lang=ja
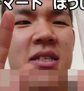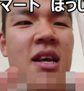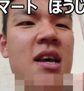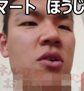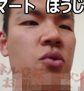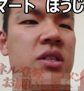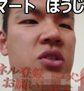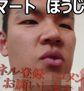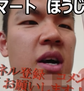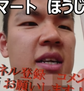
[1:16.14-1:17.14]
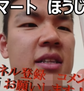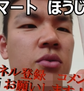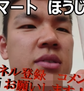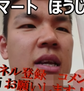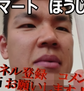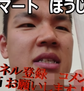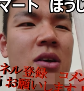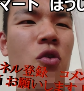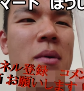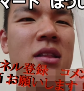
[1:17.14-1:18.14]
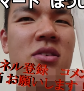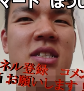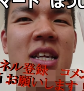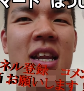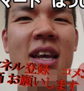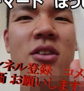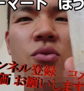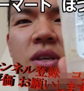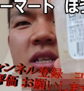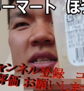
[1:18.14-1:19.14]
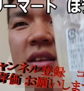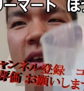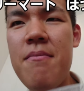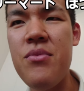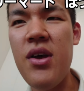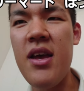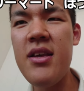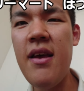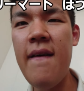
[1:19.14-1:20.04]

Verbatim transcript: すご視聴ありがとうございましたコメントしていただけると嬉しいです演武編